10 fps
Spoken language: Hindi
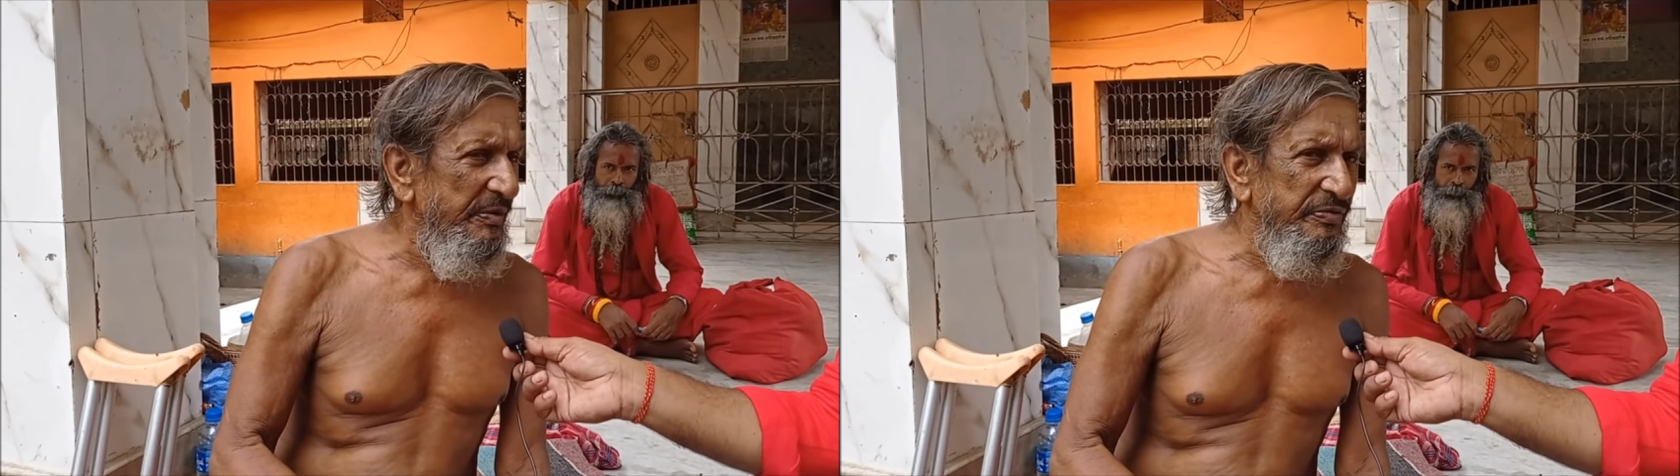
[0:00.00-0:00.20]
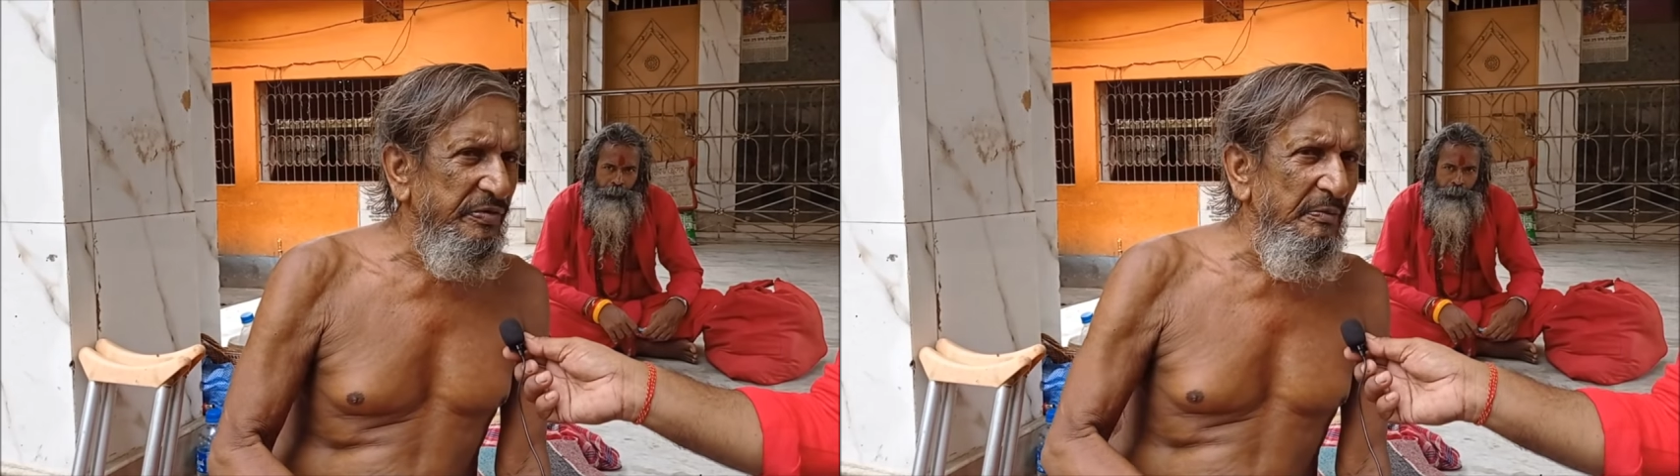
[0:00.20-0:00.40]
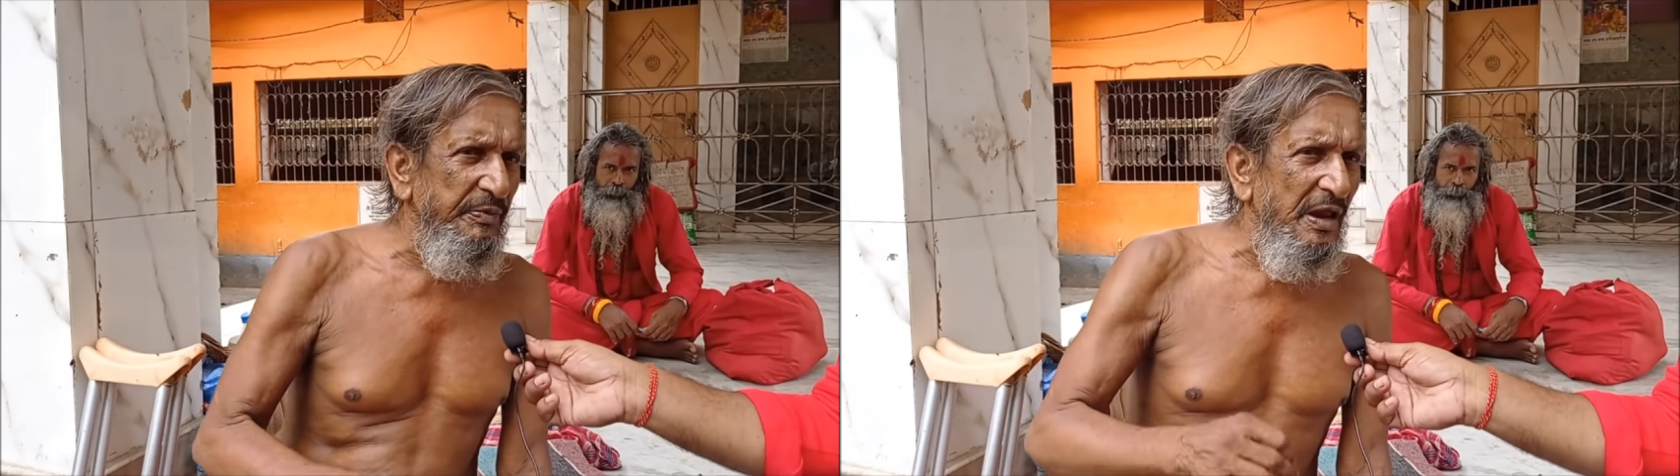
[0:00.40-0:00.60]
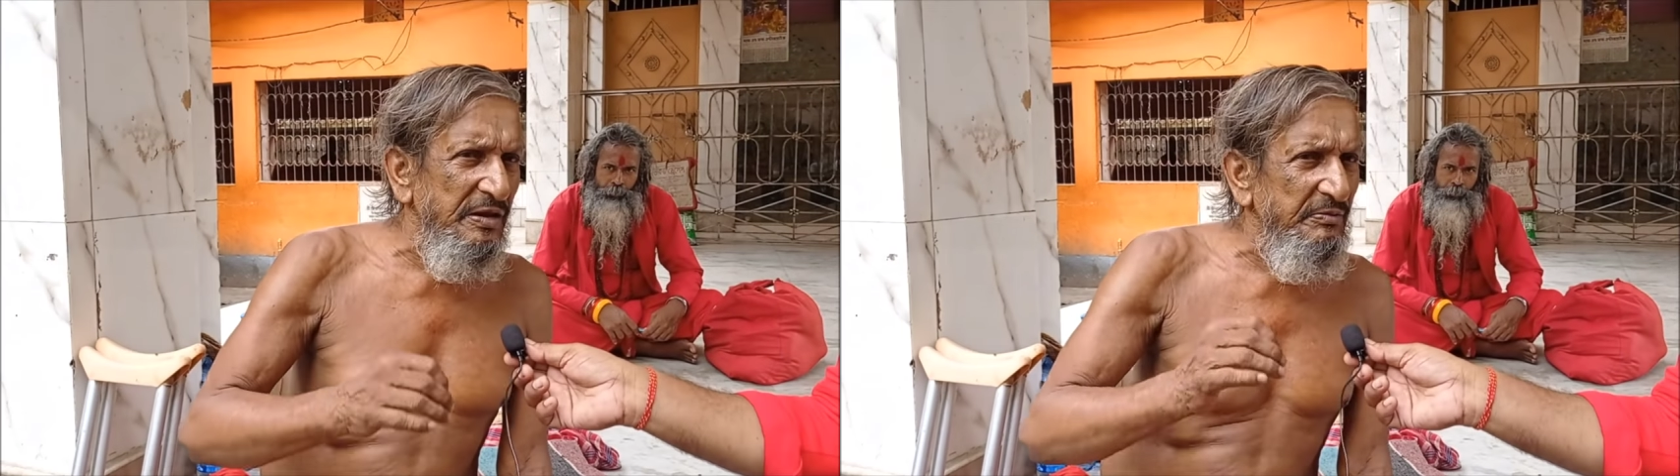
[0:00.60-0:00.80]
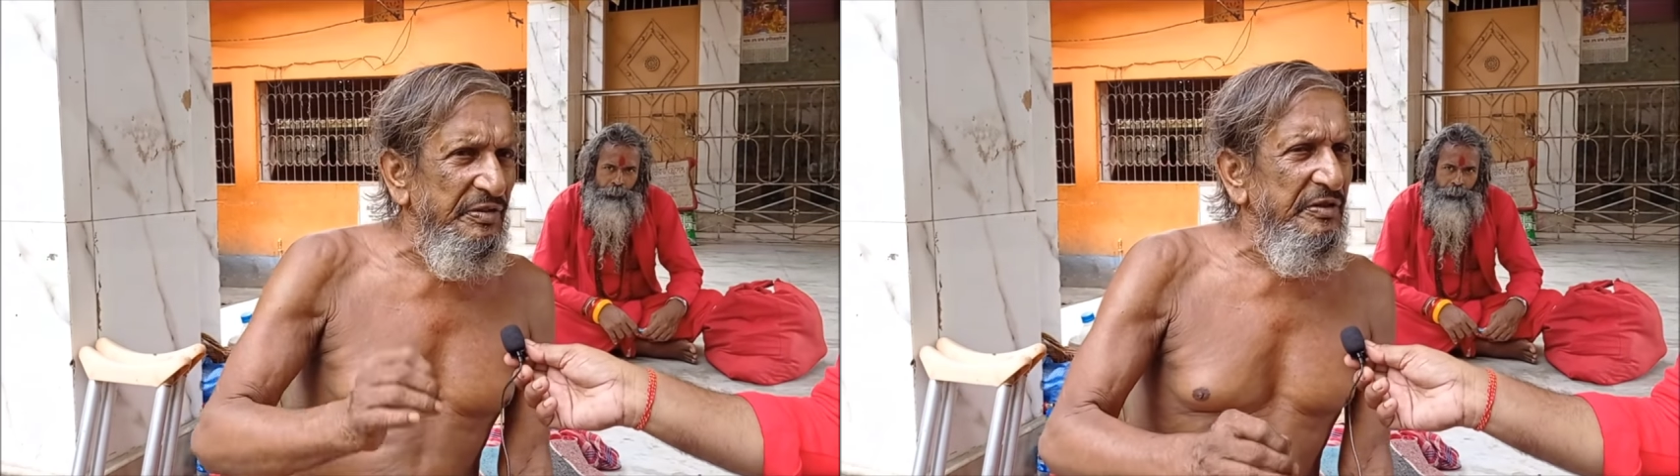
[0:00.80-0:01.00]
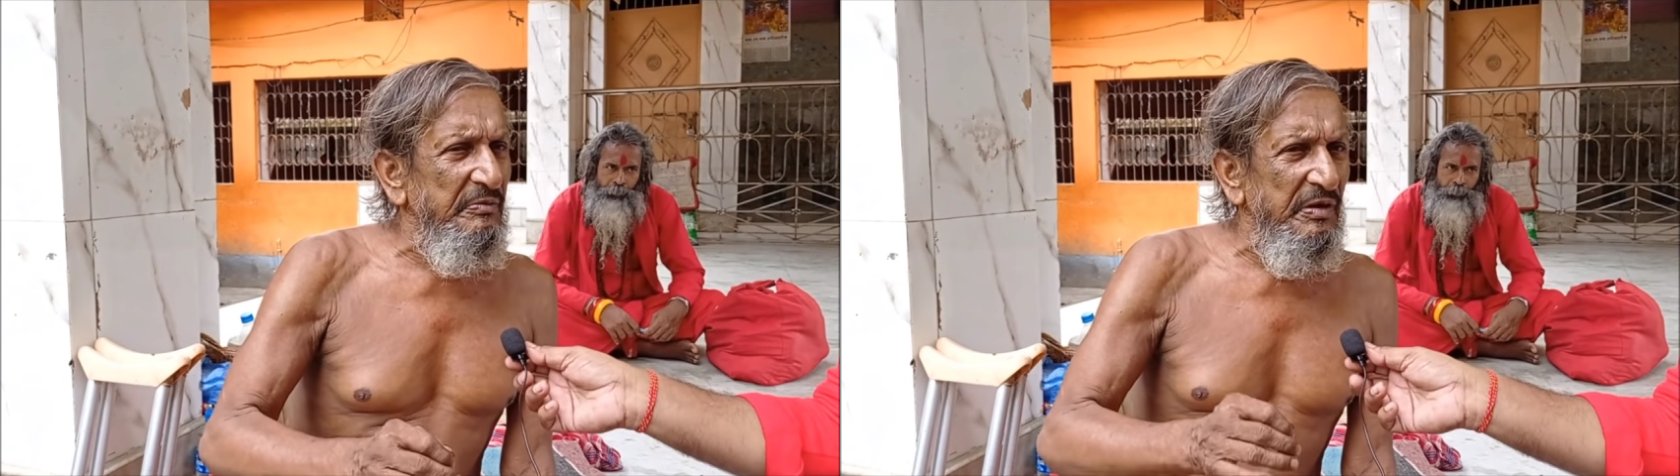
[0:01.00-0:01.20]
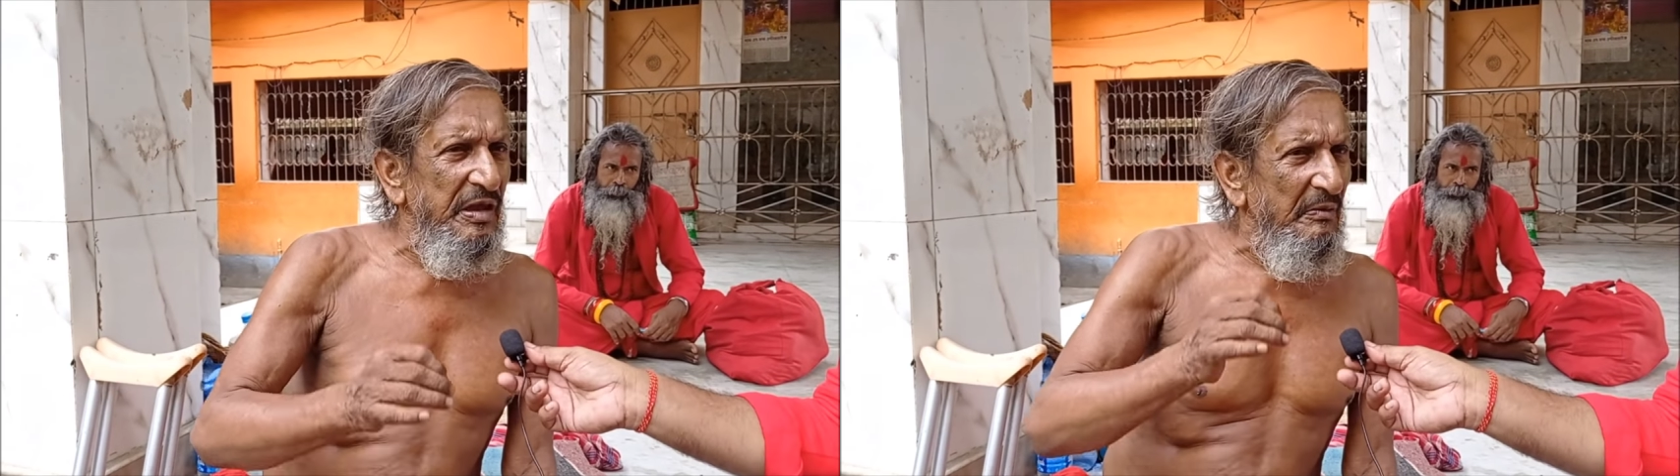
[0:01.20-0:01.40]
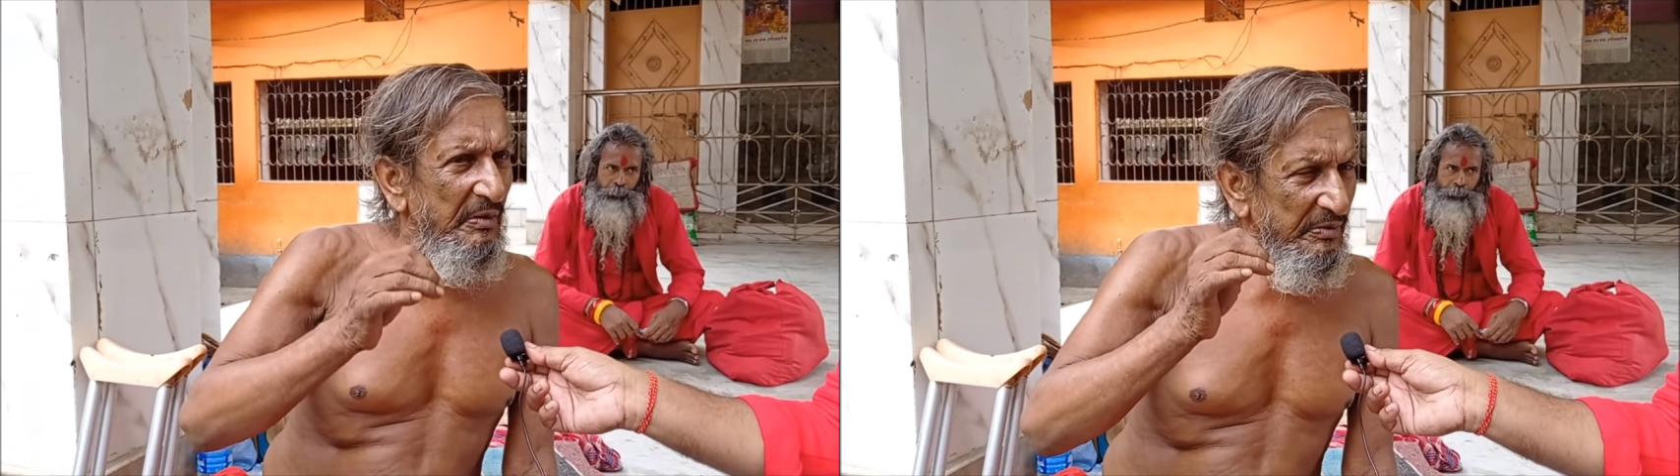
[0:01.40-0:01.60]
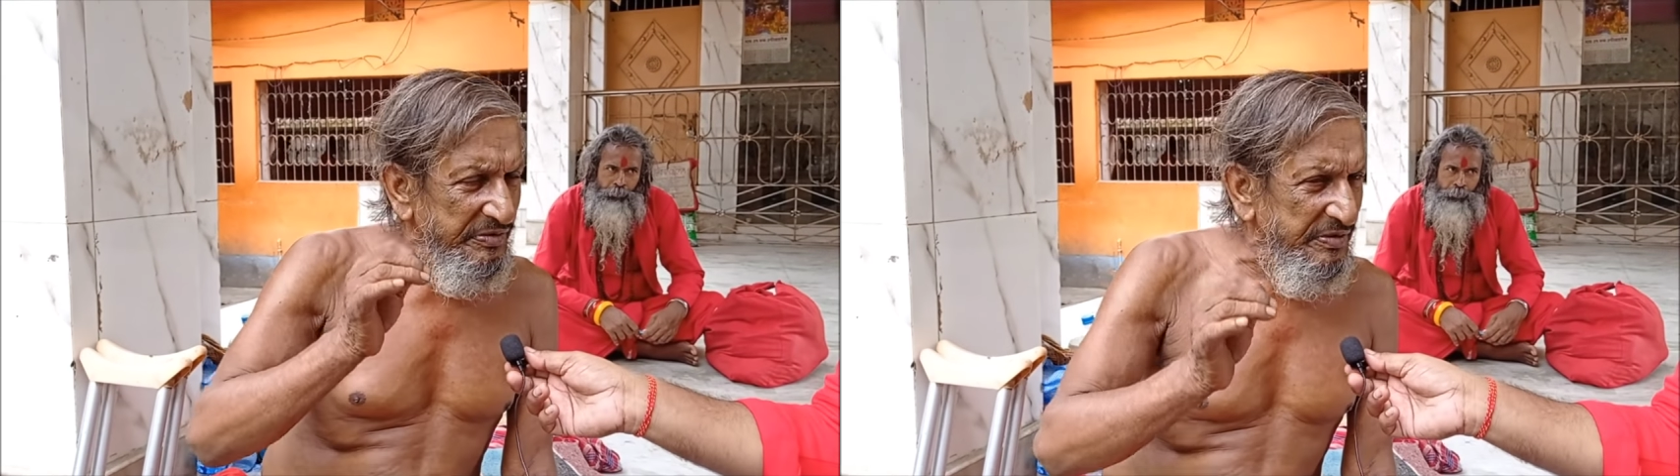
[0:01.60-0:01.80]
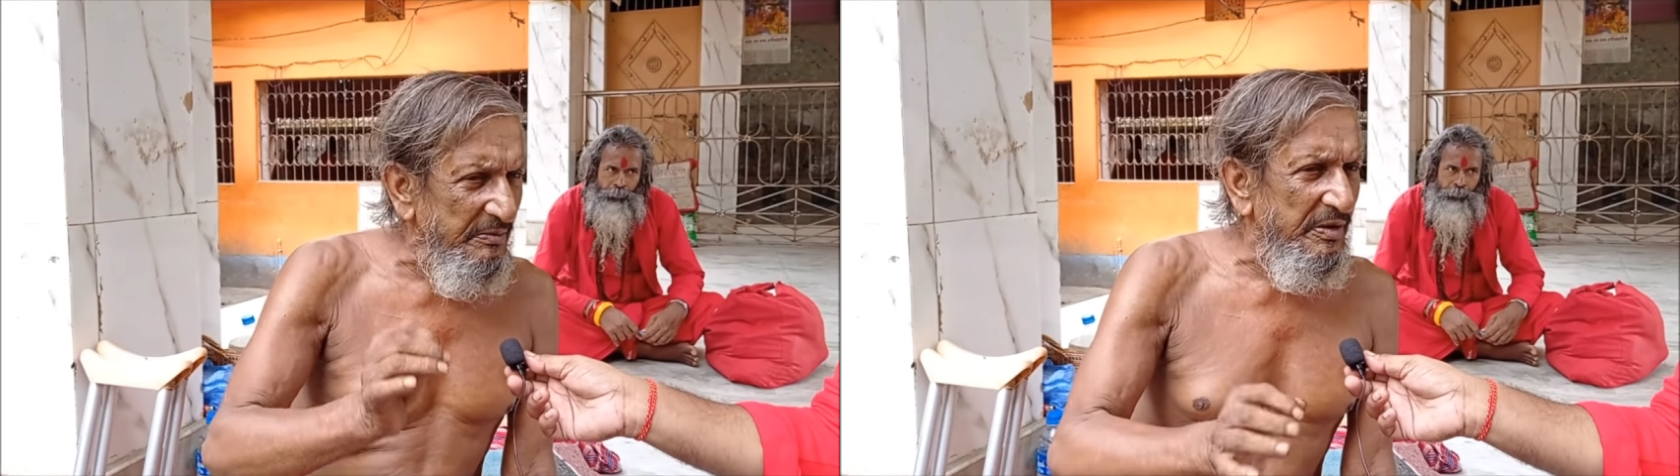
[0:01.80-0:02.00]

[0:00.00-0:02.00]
में सब काली मंदिर में ही अमावस्या